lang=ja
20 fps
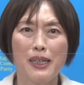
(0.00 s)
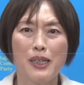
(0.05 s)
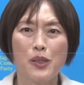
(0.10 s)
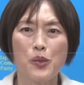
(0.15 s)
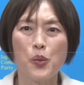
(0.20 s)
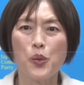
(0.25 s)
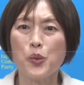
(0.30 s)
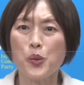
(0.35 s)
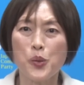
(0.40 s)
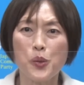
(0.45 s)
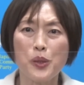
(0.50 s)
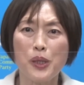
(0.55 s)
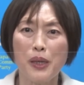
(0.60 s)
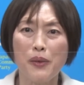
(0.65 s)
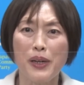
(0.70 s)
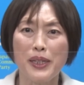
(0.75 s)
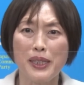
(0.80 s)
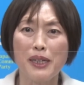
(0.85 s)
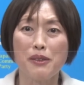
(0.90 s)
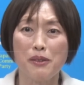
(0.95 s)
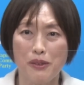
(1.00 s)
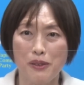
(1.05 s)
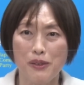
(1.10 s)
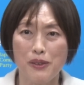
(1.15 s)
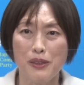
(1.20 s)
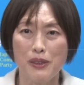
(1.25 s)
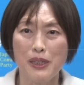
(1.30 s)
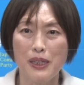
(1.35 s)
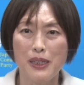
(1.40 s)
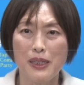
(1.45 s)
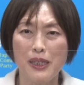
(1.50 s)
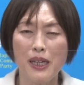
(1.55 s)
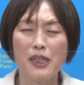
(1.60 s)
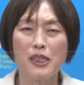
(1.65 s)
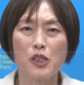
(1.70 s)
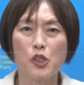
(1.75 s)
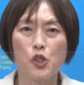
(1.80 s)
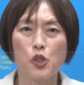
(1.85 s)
そういうことではなくやはり